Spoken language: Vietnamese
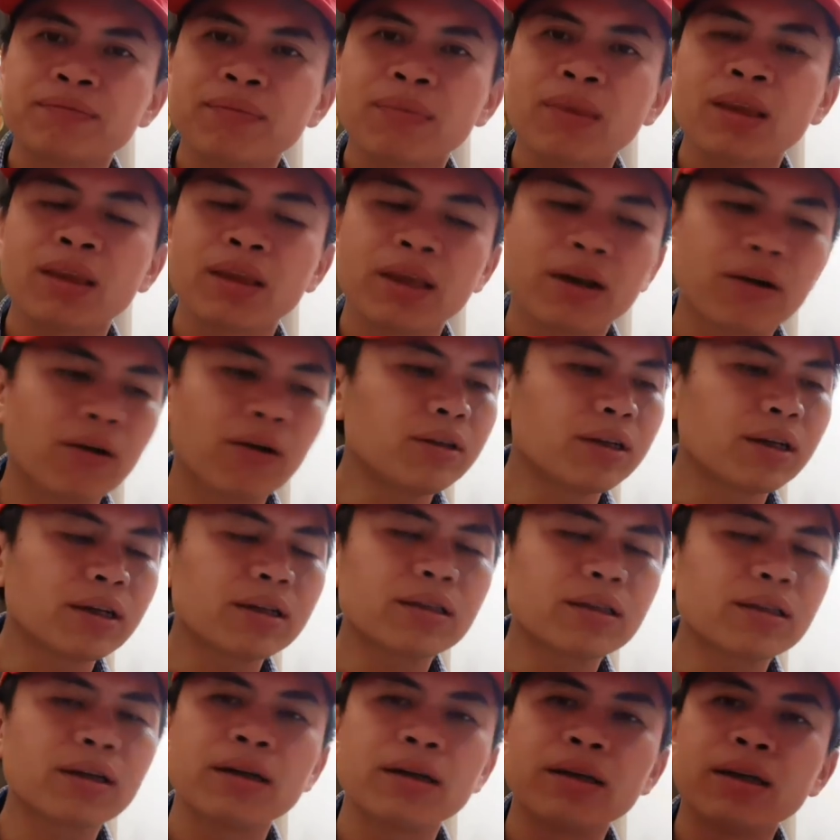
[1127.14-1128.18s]
thì có những
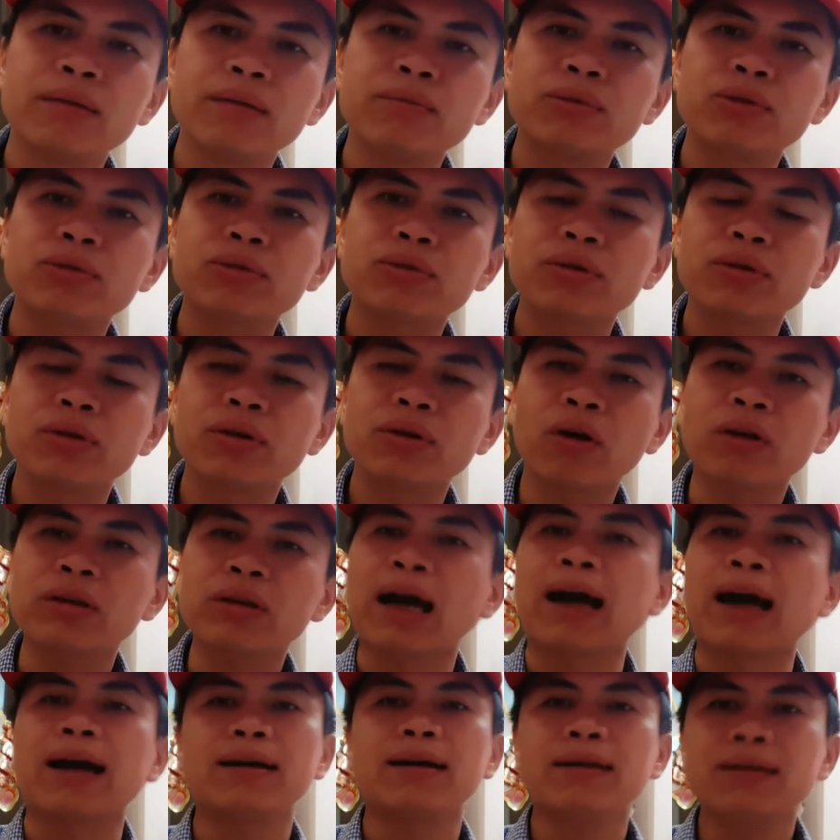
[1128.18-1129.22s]
cái thời điểm chúng tôi nói
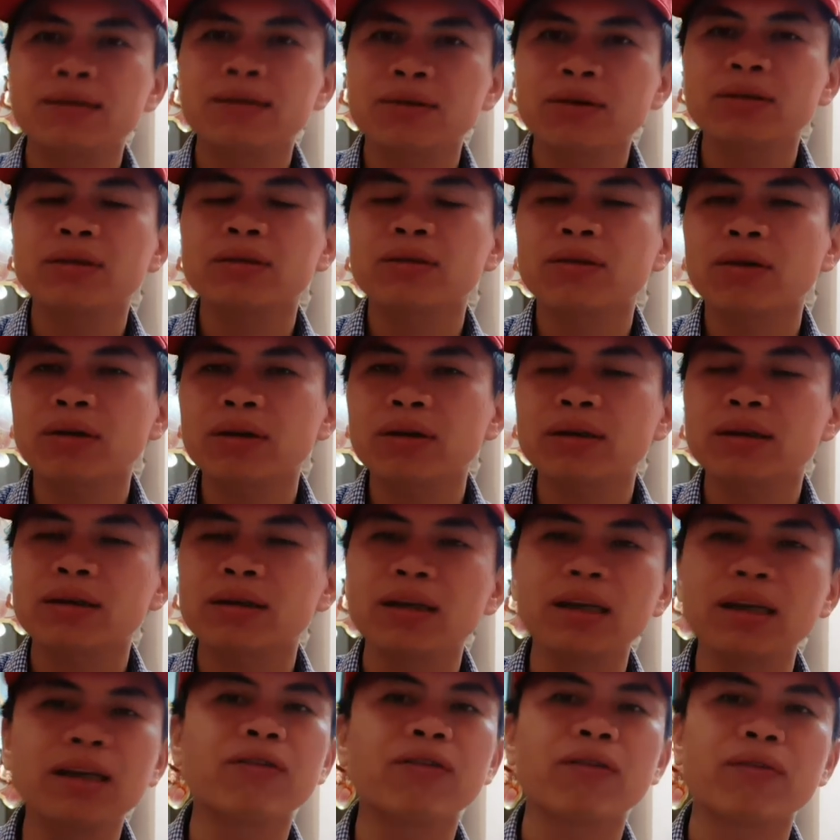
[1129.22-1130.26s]
thẳng nói, nói
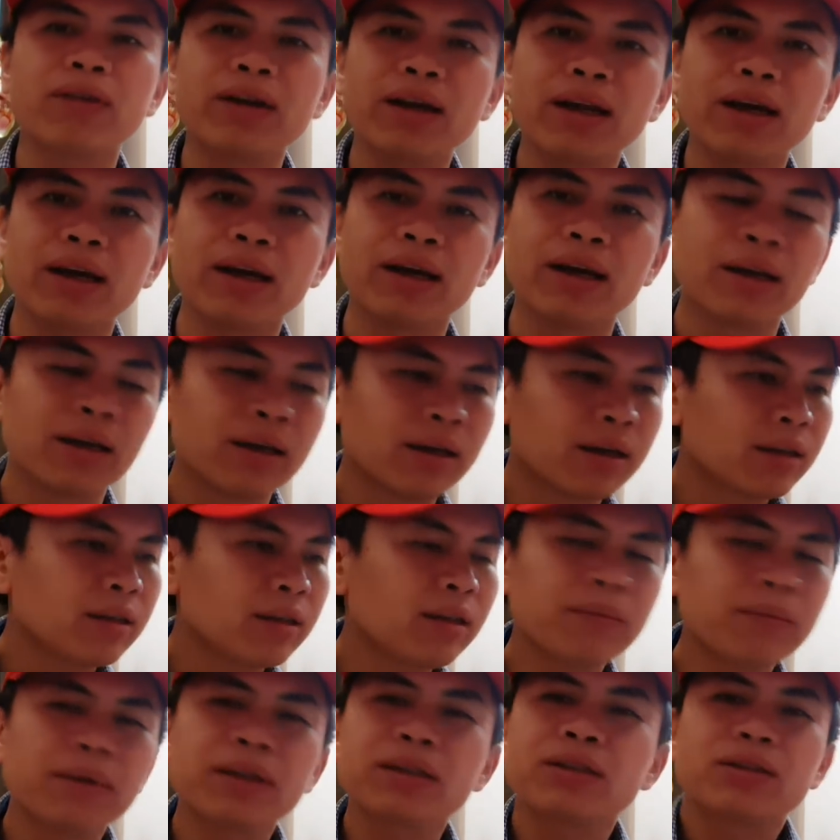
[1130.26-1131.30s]
đi vào vấn đề
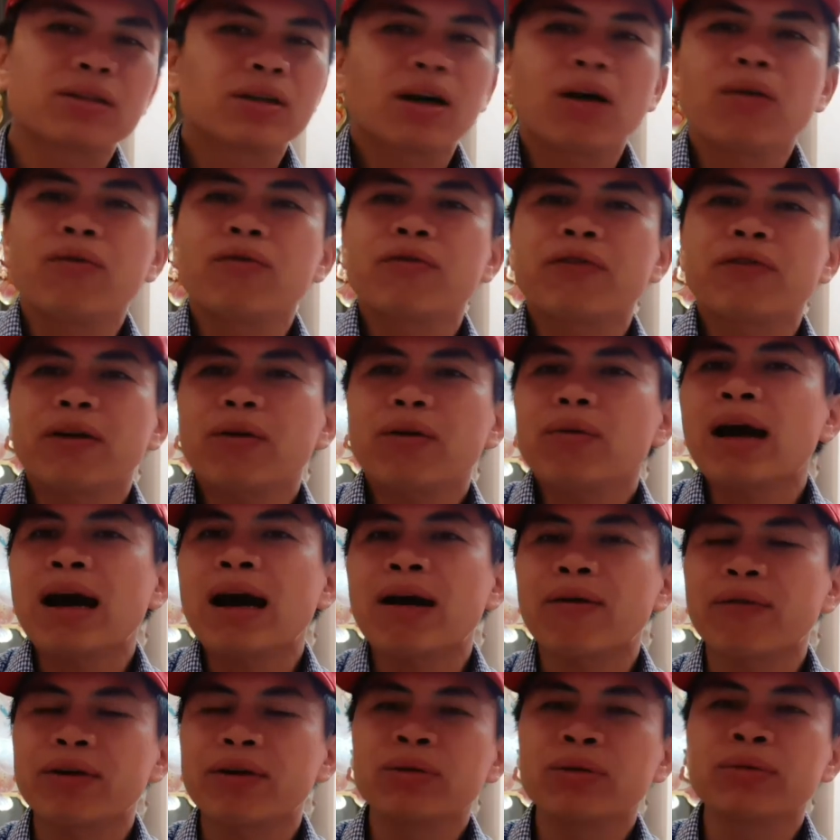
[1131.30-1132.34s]
nhưng mà không phải lúc
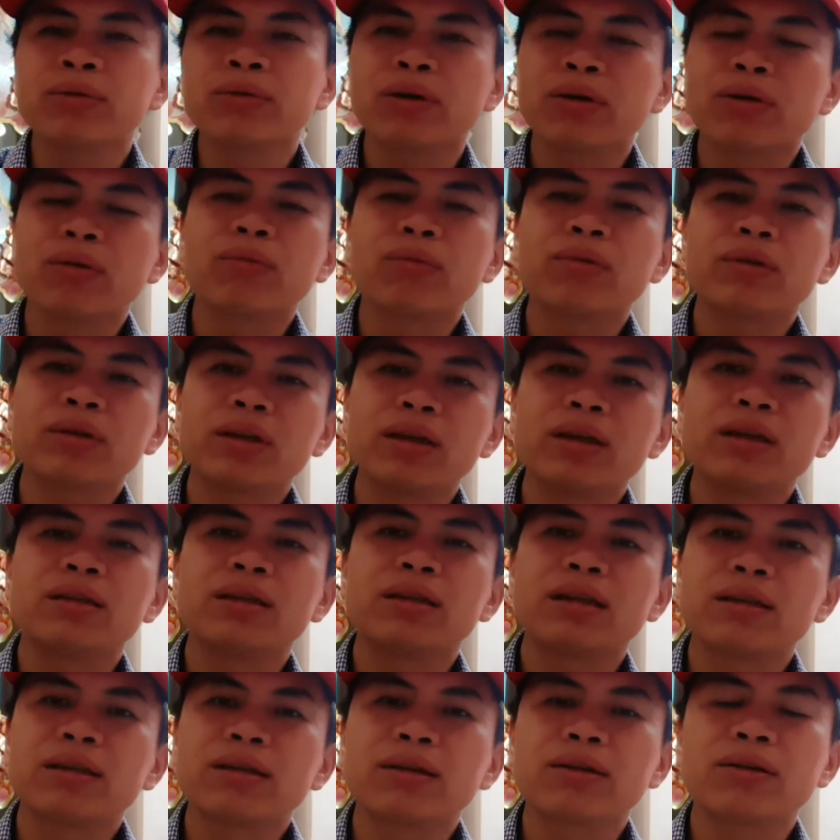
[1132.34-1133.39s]
nào phải chúng tôi cũng có thể đưa
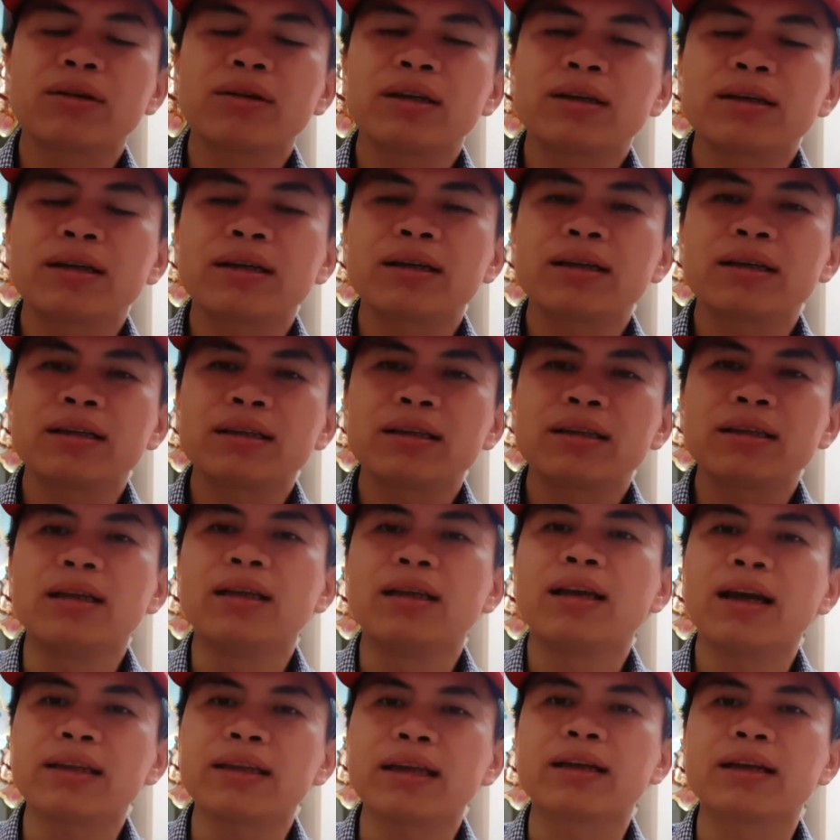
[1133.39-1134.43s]
ra những cái cái, cái tỷ
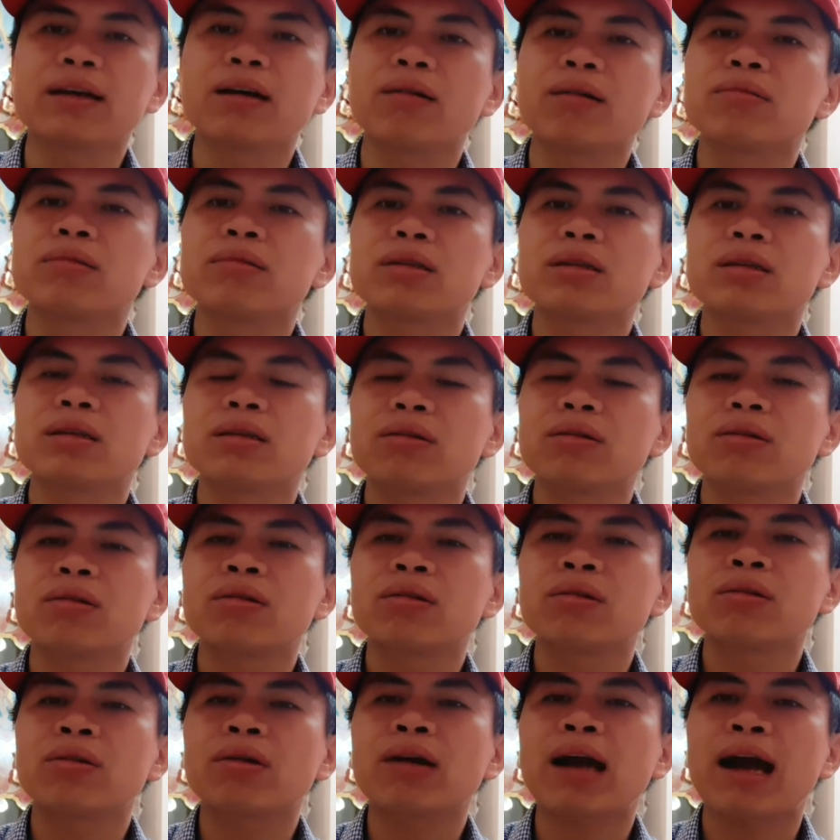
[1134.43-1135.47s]
lệ thành công nó
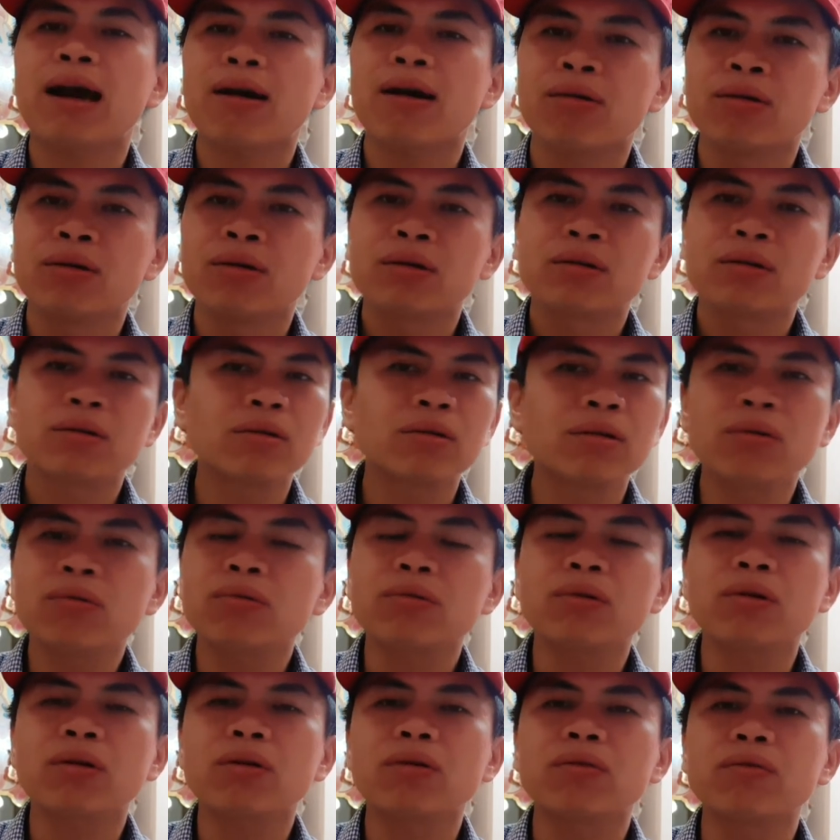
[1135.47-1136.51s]
nó cao đôi lúc
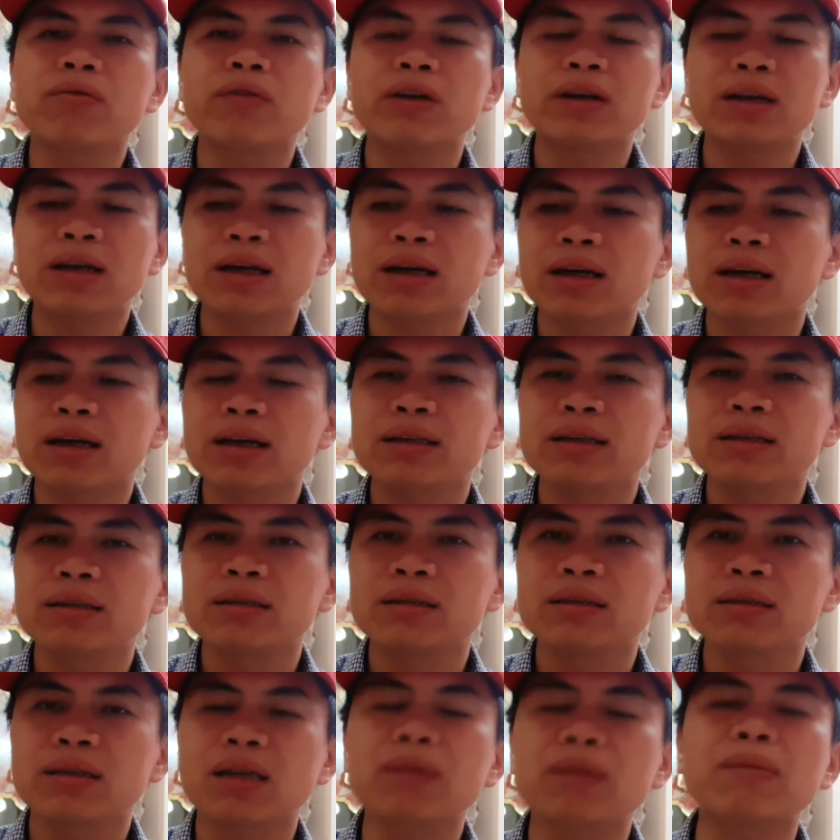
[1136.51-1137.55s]
nó cũng vẫn là cái
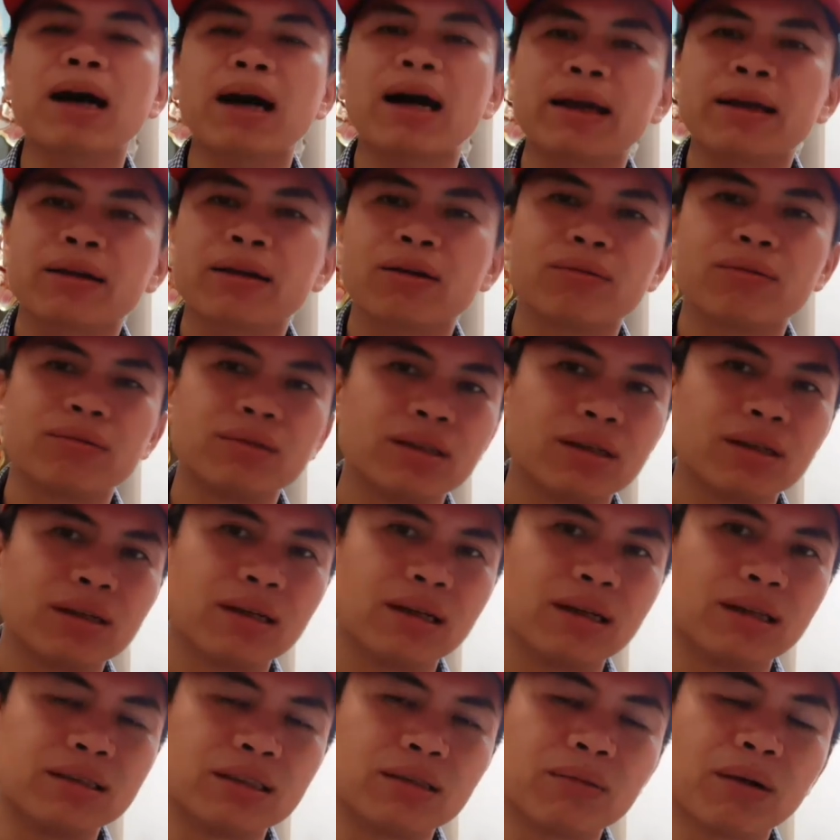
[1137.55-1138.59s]
sự thất bại cũng như
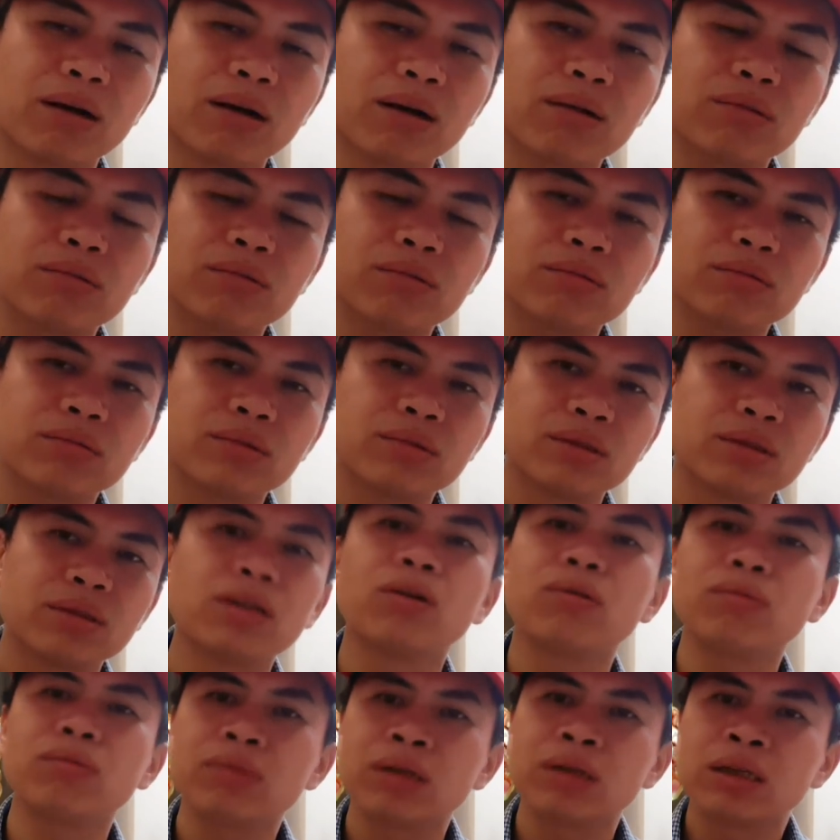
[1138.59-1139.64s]
là dự báo chưa
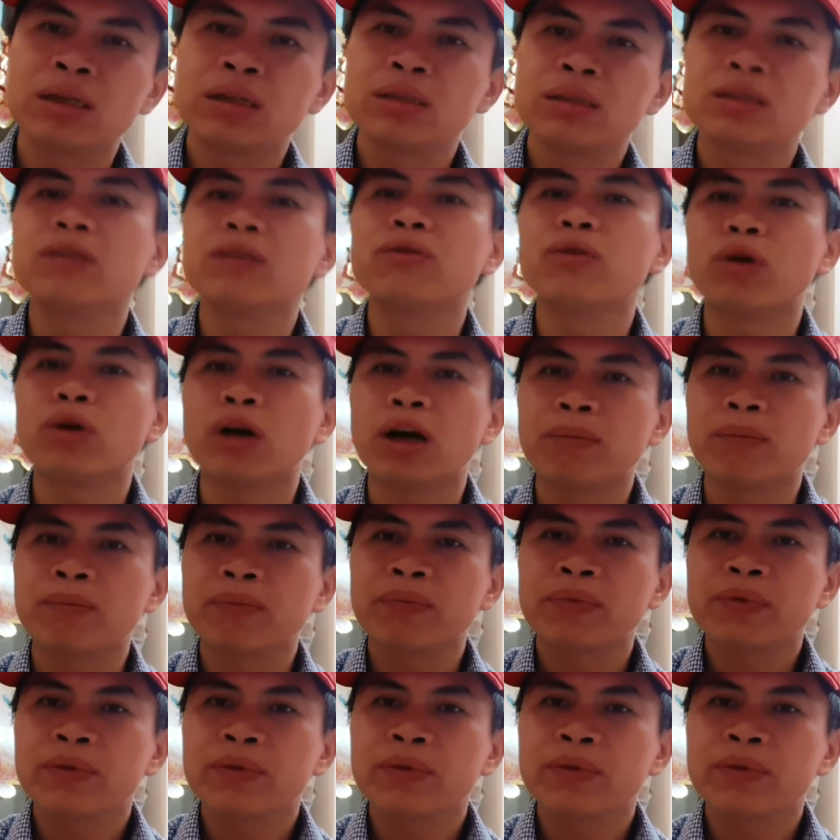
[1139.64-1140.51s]
đúng chưa phù hợp